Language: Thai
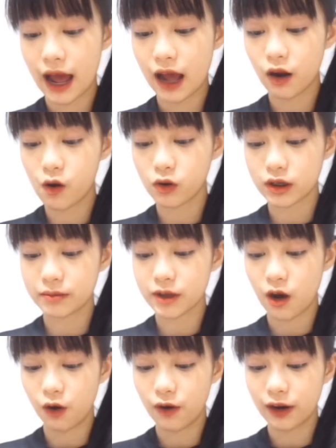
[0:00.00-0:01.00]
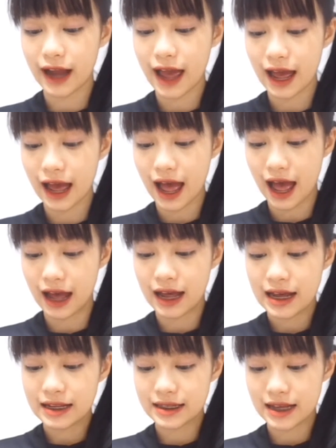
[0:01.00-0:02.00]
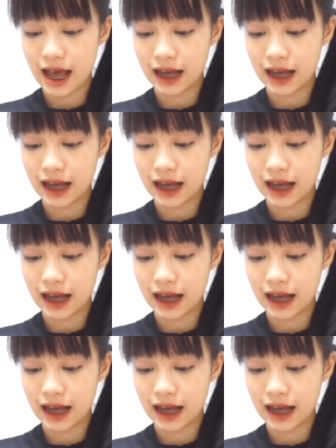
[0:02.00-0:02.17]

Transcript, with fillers: 2562 ล่วงหน้าค่ะ จา